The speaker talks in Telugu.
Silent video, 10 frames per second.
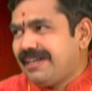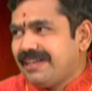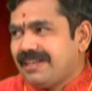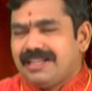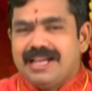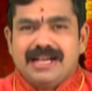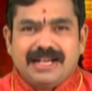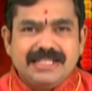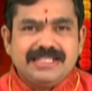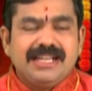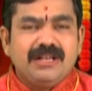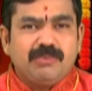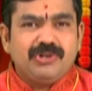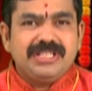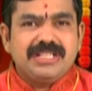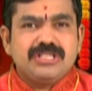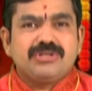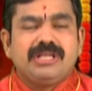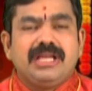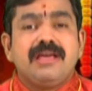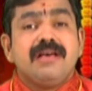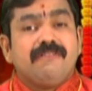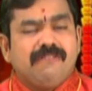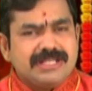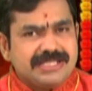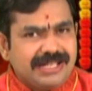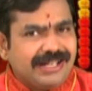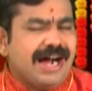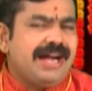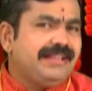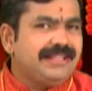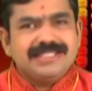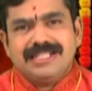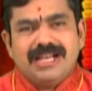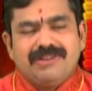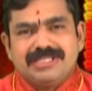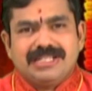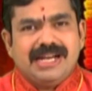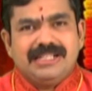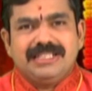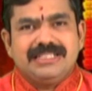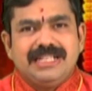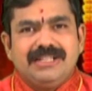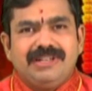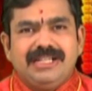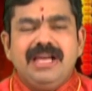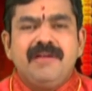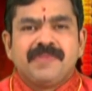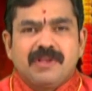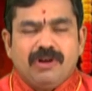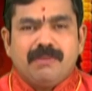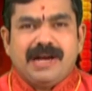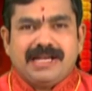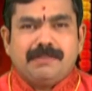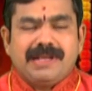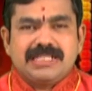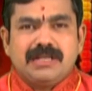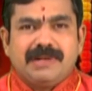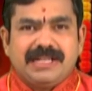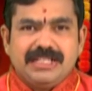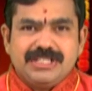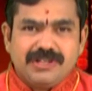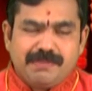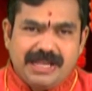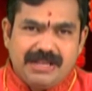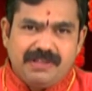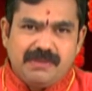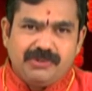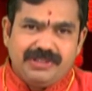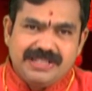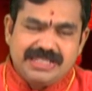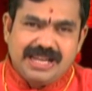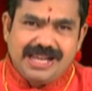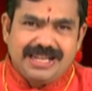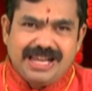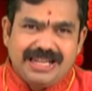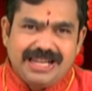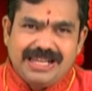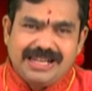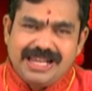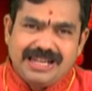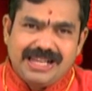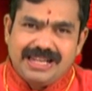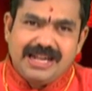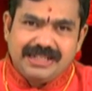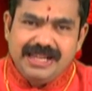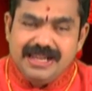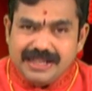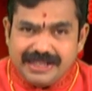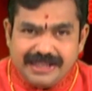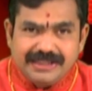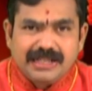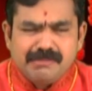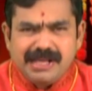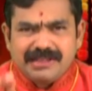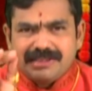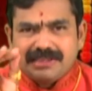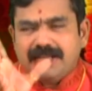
అంటారు దాన్ని ఆ కచ్చికను పొడి చేసుకుని వస్త్రగాళితం చేయాలి వస్త్రగాళితం చేయడం అంటే ఒక బట్ట పలచడి బట్ట తీసుకుని పైన వీపు తీసి ఇలా ఇలా ఇలా ఇలా ఇలా ఇలా అంటే కిందకి మెత్త